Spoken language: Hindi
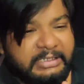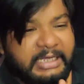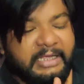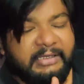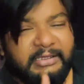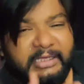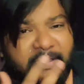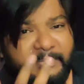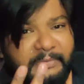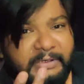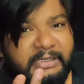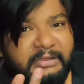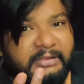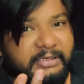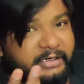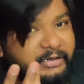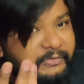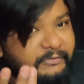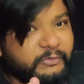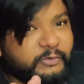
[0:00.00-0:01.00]
जाते हैं अपने
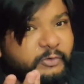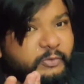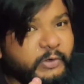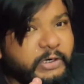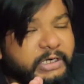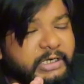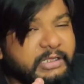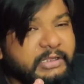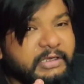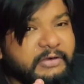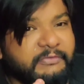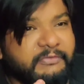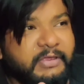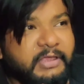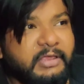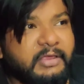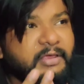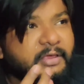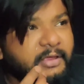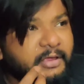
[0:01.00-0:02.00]
थर्ड फूड पॉइंट की
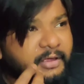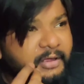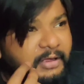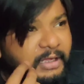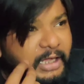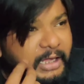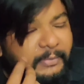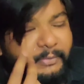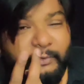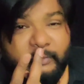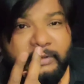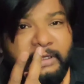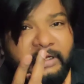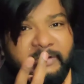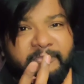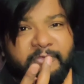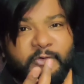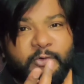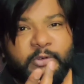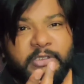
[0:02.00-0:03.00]
तरफ अब उनका
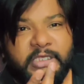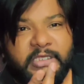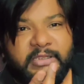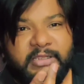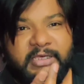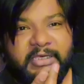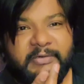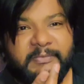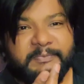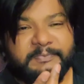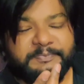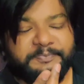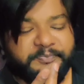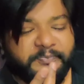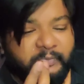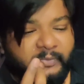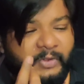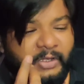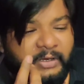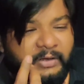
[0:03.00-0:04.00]
रिव्यू देखते हैं
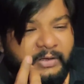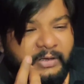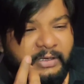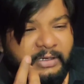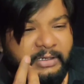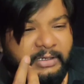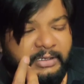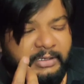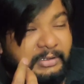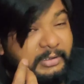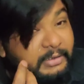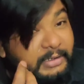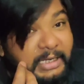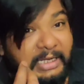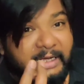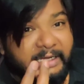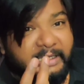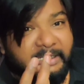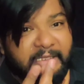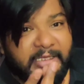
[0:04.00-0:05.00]
और
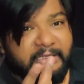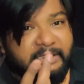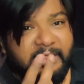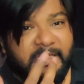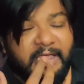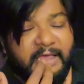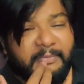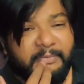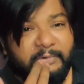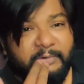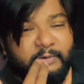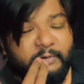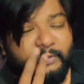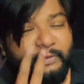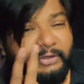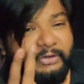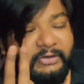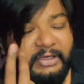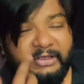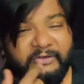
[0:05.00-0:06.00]
खा के देखते हैं आप
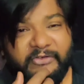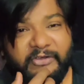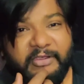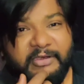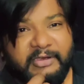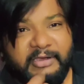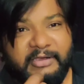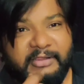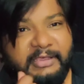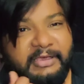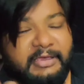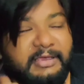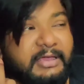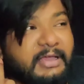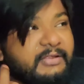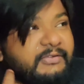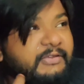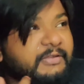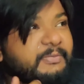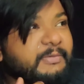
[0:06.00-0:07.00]
लोगों के साथ शेयर करते हैं
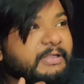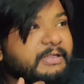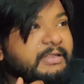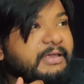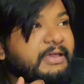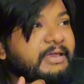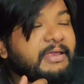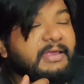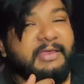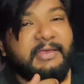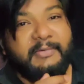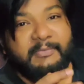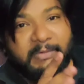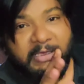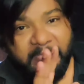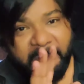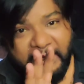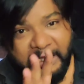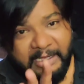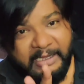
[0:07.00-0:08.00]
क्या सीन बनता है
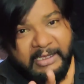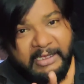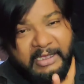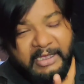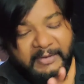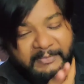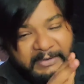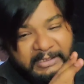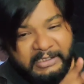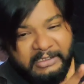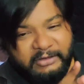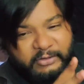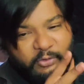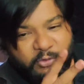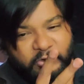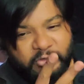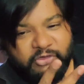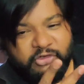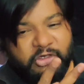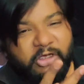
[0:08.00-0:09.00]
भाई मैं अभी तक
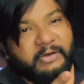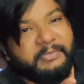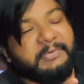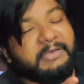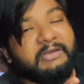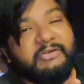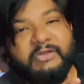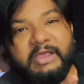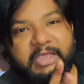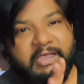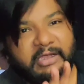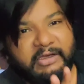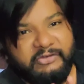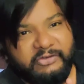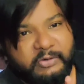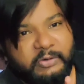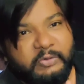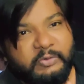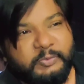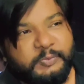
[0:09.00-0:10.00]
दो शॉर्मे ट्राई कर
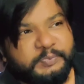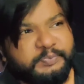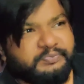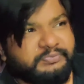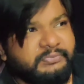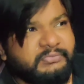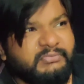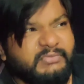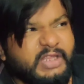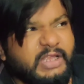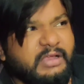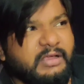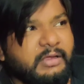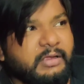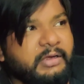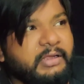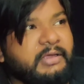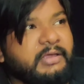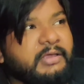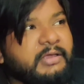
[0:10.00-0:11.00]
चुका हूँ
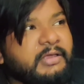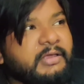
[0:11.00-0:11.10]
और